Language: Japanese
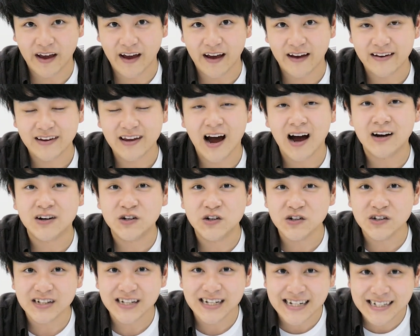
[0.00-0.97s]

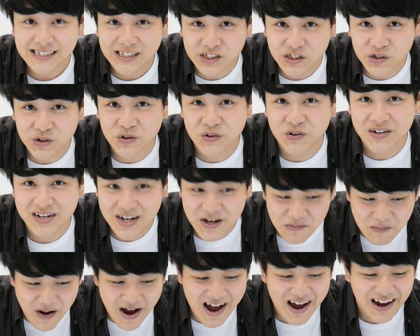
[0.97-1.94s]

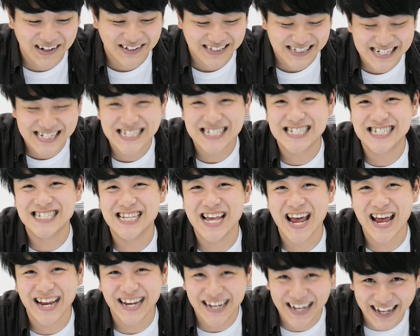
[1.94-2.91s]

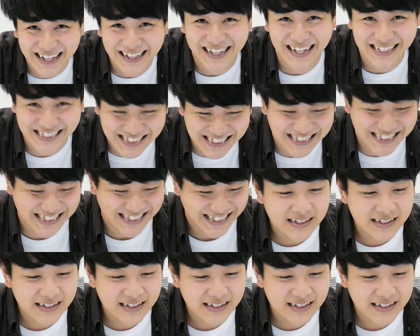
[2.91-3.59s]
1,221,000円です。